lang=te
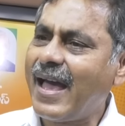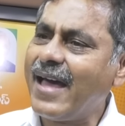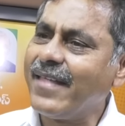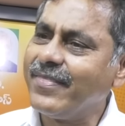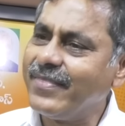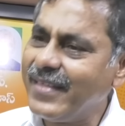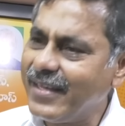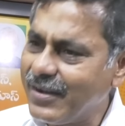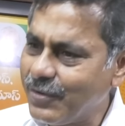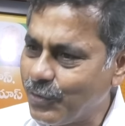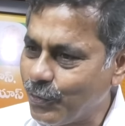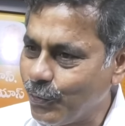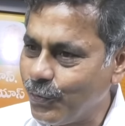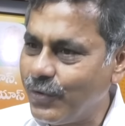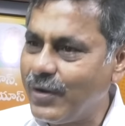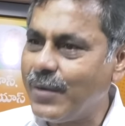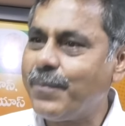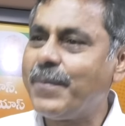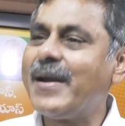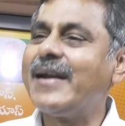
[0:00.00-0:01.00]
అందరు
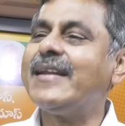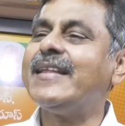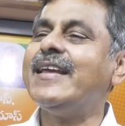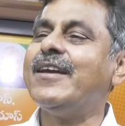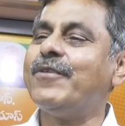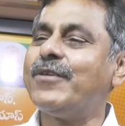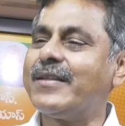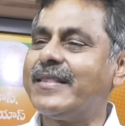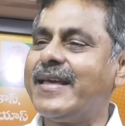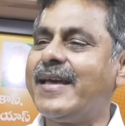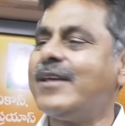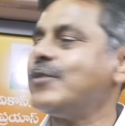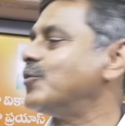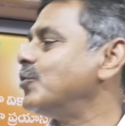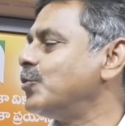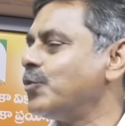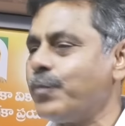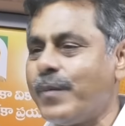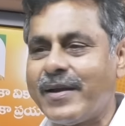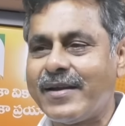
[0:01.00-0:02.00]
ద్రోహుల పార్టీ ఎవరి దగ్గర
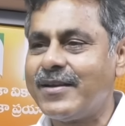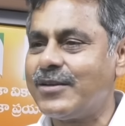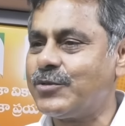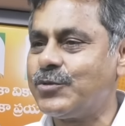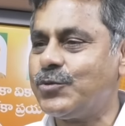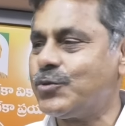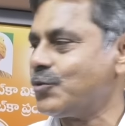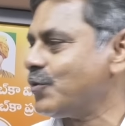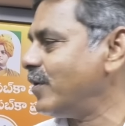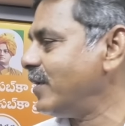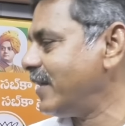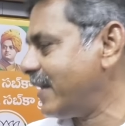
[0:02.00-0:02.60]
చుట్టుపక్కకు చూసుకో